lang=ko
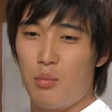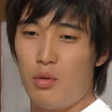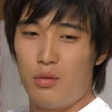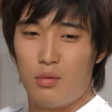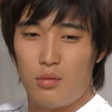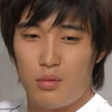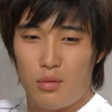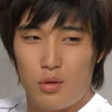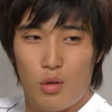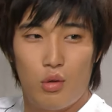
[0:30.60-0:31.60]

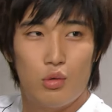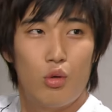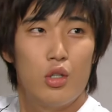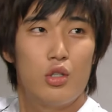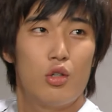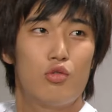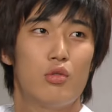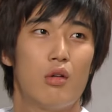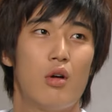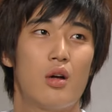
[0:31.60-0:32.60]
뭐형 소개시켜
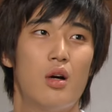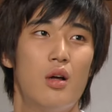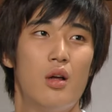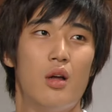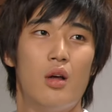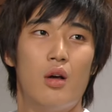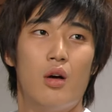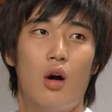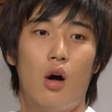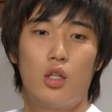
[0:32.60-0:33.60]
준다고 할까?
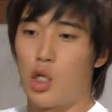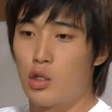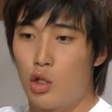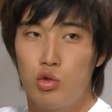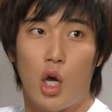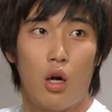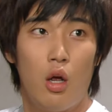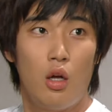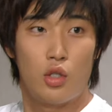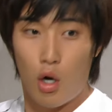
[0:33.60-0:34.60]
장사도
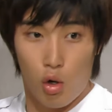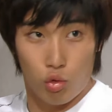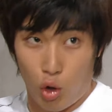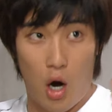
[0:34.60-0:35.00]
잘해. 생활력도